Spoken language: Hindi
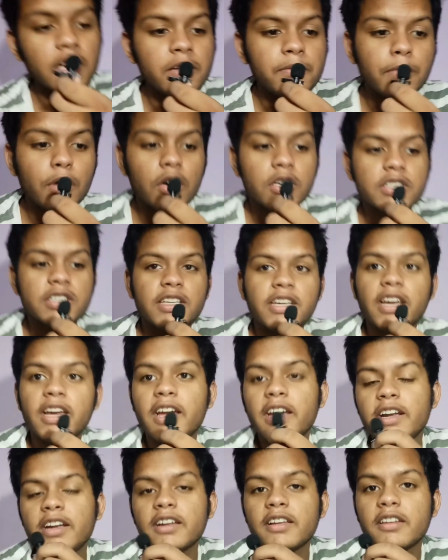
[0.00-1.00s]
अनबॉक्सिंग
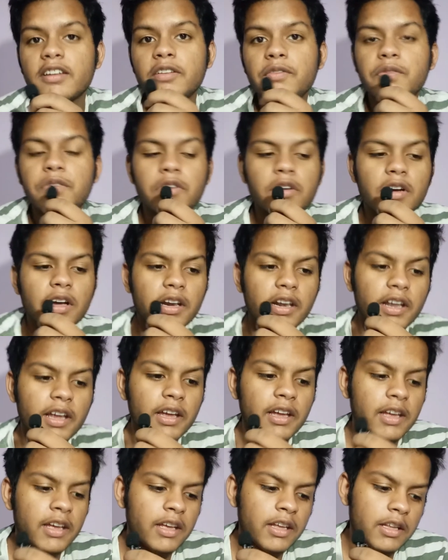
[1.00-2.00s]
एंड रिव्यू करना
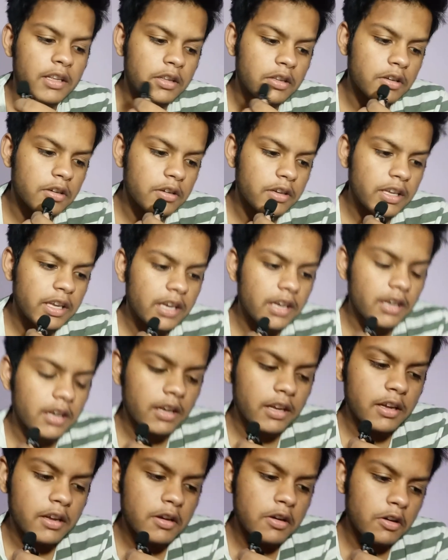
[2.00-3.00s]
है तो ये
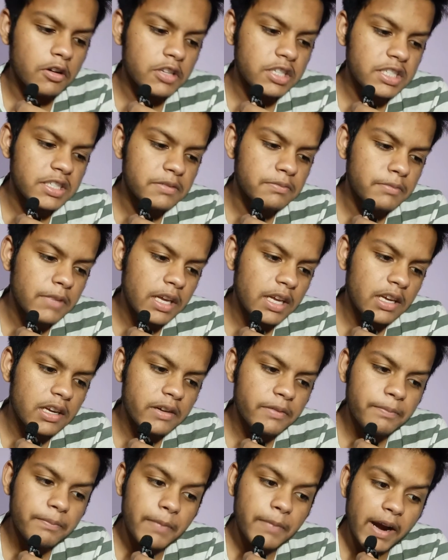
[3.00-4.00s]

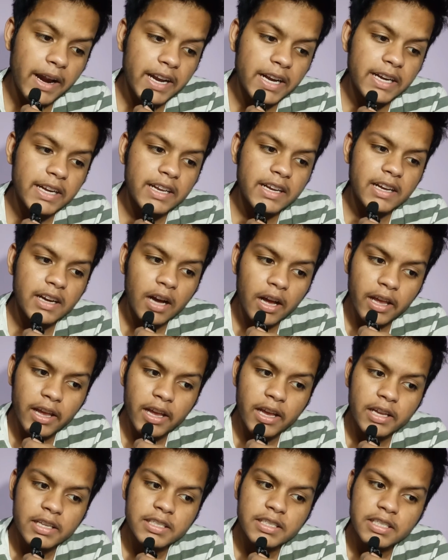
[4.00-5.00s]
कॉस्मिक बाइट का
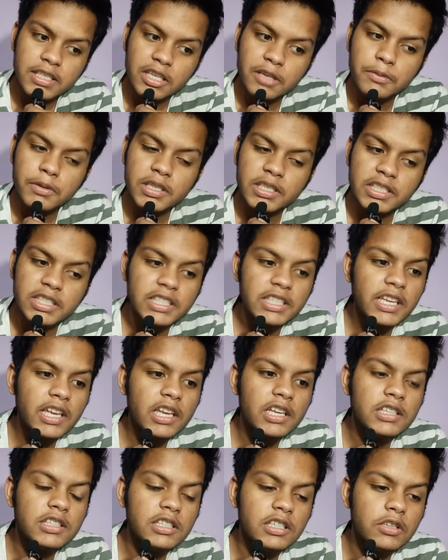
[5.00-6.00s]
है सी वी जी
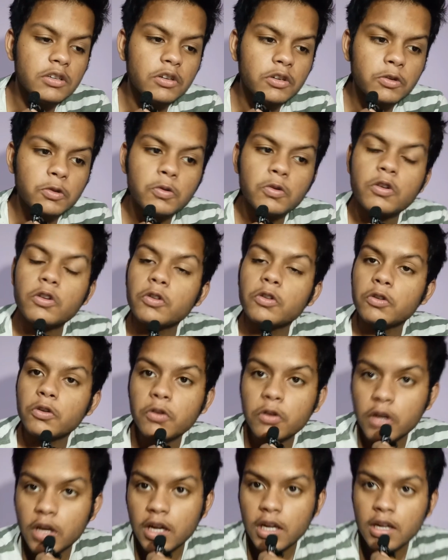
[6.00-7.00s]
के जीरो टू
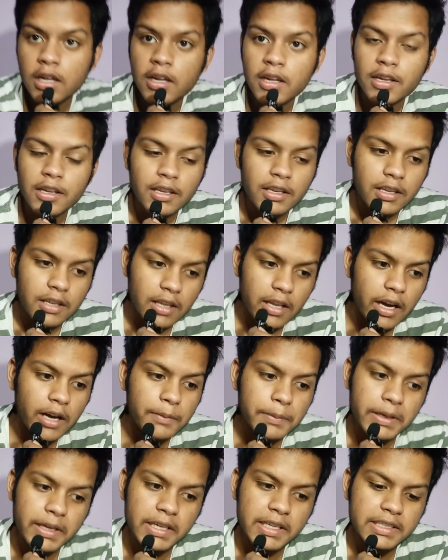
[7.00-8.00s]
कोरोना
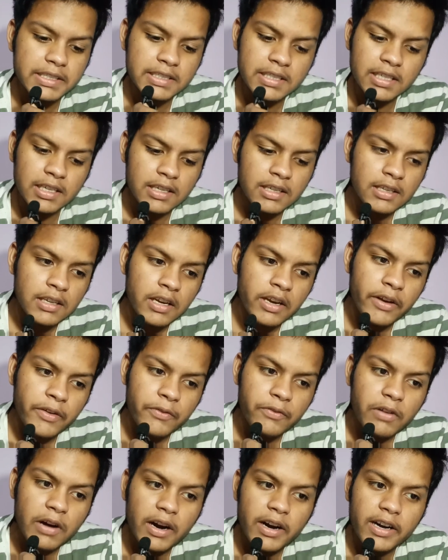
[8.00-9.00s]
नाम है इसका
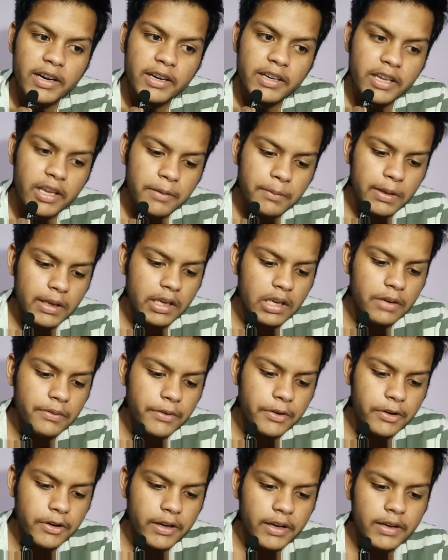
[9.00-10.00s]
वायर्ड गेमिंग
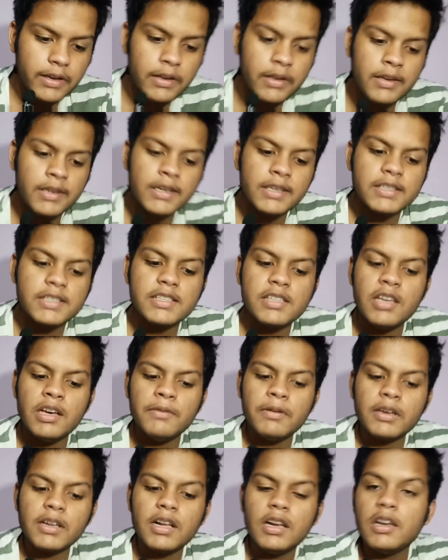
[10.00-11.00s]
कीबोर्ड है
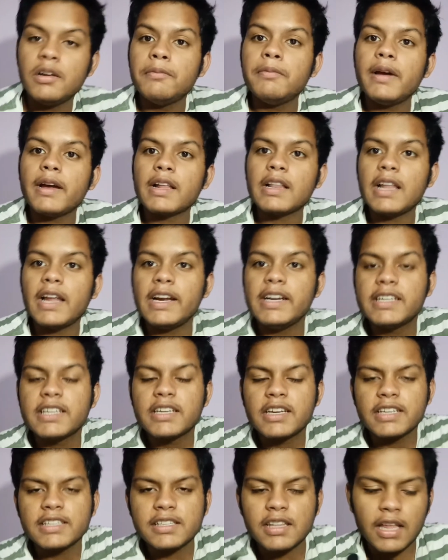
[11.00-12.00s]
सेवन कलर बैक लाइट
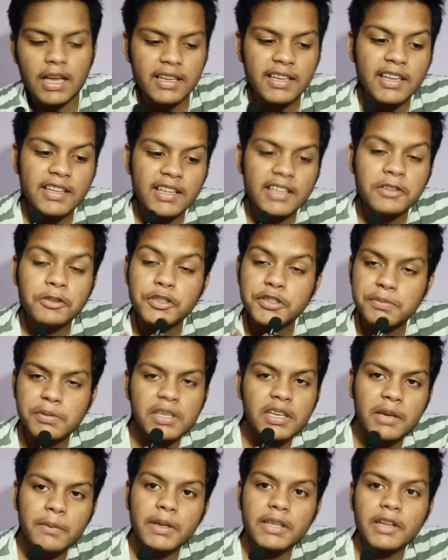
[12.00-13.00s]
के साथ आता है तो इस पर
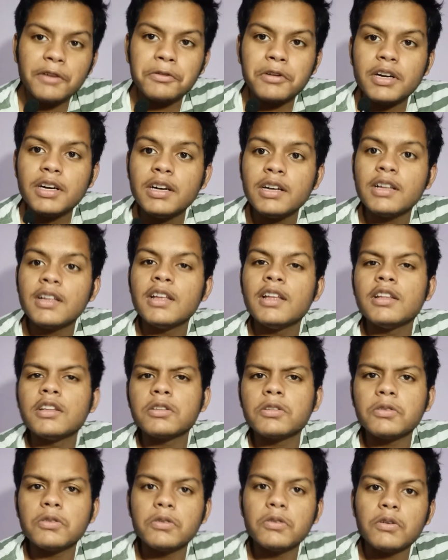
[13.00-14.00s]
नहीं बताऊँगा
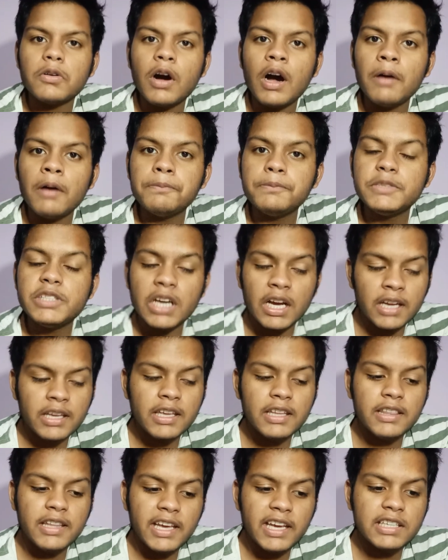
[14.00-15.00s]
तो आप
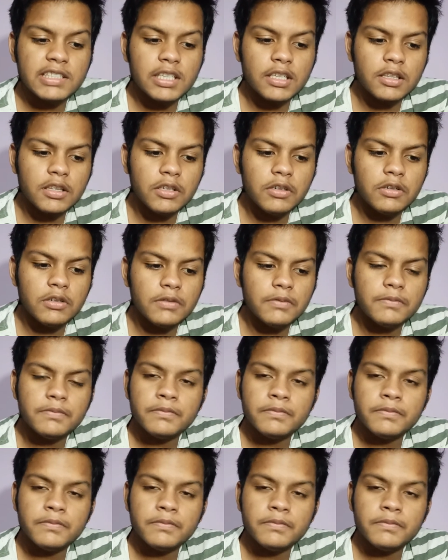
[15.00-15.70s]
जाके देख सकते हो